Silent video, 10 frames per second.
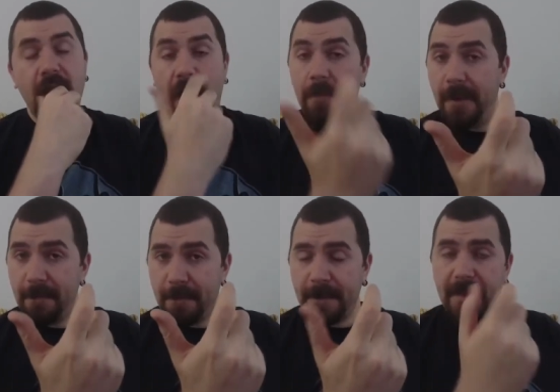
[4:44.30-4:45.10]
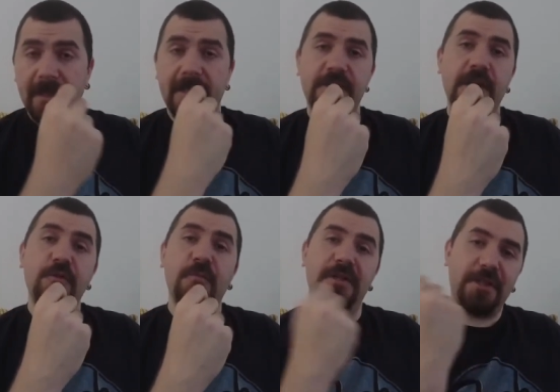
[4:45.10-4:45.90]
Ama
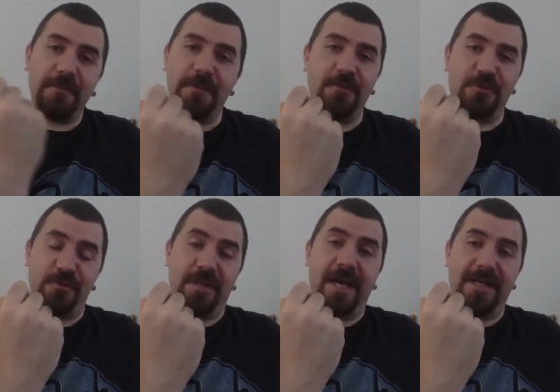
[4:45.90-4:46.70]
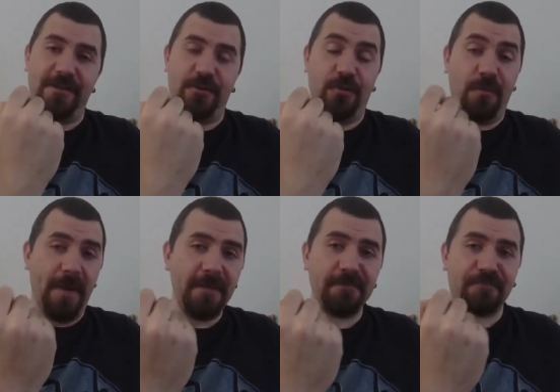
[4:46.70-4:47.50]
geçen gün başka bir videosunu daha
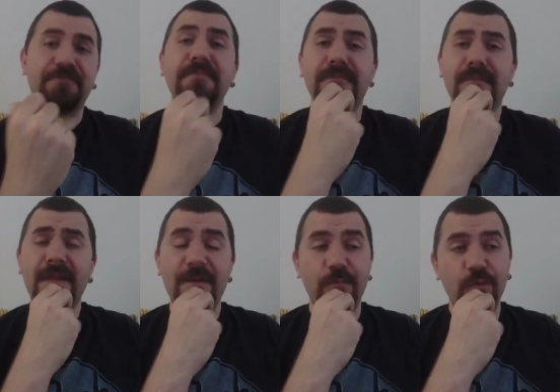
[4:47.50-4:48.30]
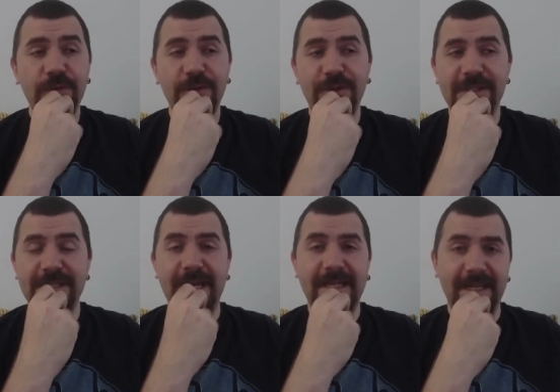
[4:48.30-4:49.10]
izliyordum ben. Bu videoyu
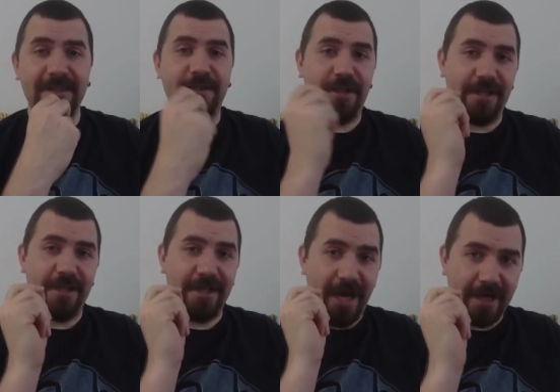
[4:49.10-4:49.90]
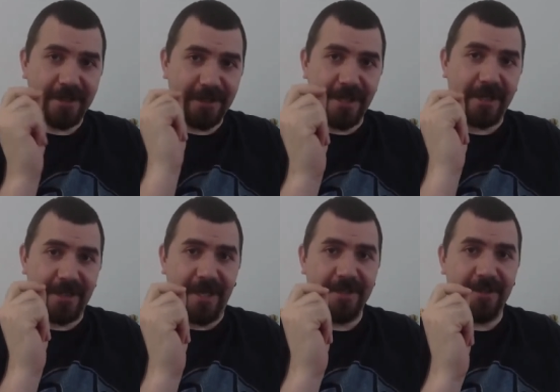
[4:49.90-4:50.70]
izlerken e, arkadaki
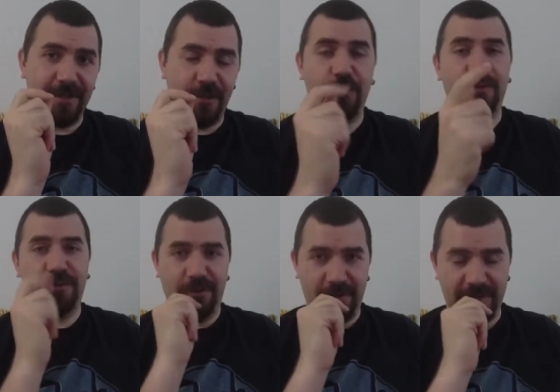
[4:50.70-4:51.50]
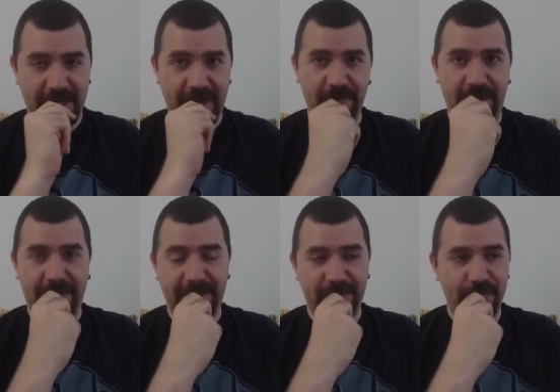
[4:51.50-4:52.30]
hatanın ne olduğunu e,
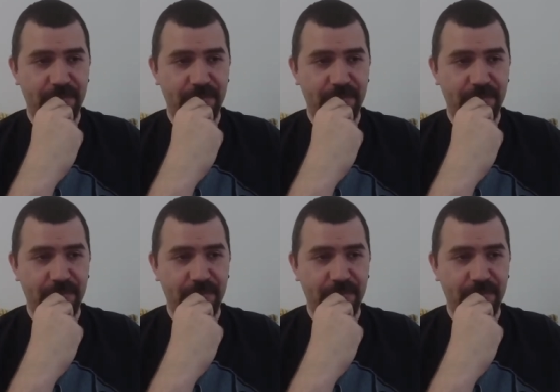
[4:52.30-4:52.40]
fark ettim.